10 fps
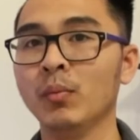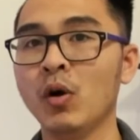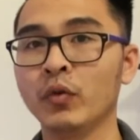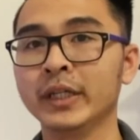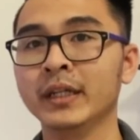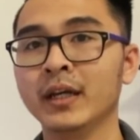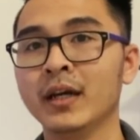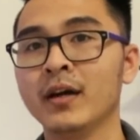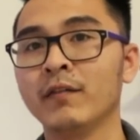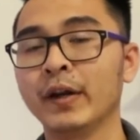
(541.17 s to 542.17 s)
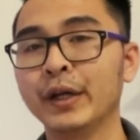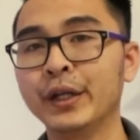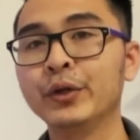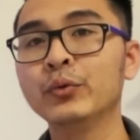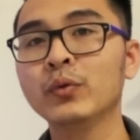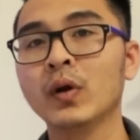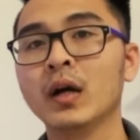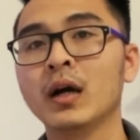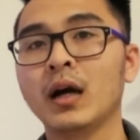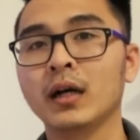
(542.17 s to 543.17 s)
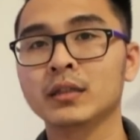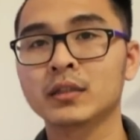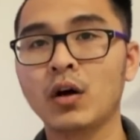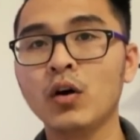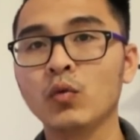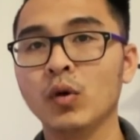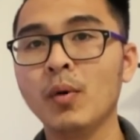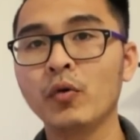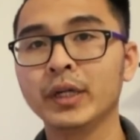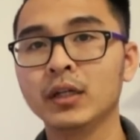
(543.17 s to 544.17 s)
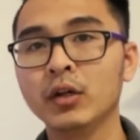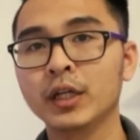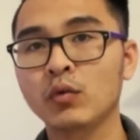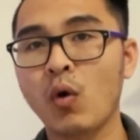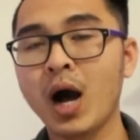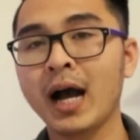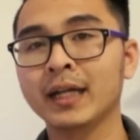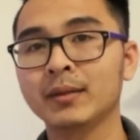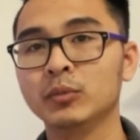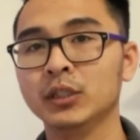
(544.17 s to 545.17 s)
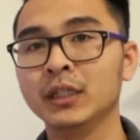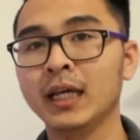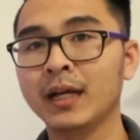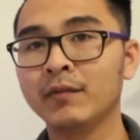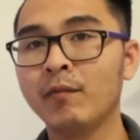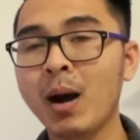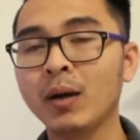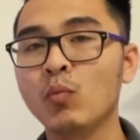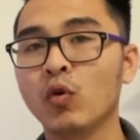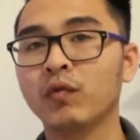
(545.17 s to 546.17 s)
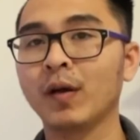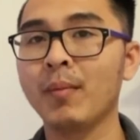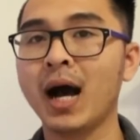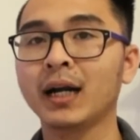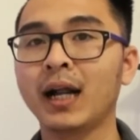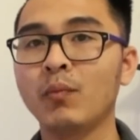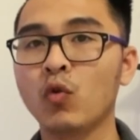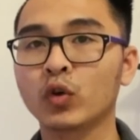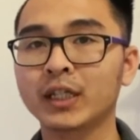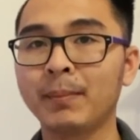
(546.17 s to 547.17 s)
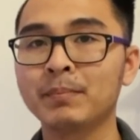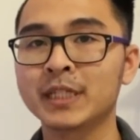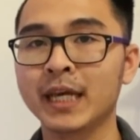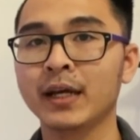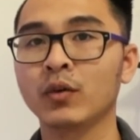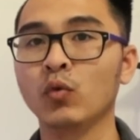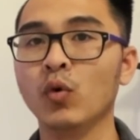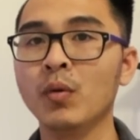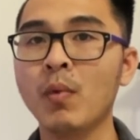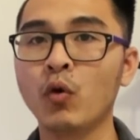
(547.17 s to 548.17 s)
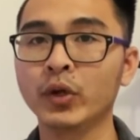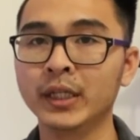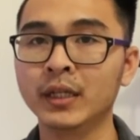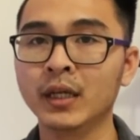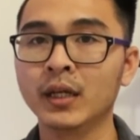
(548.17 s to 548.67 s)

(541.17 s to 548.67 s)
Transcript: Boeing. Và nếu Uh, stock của Boeing nó lên quá hai trăm rưỡi thì anh bắt buộc phải bán ra một trăm share của Boeing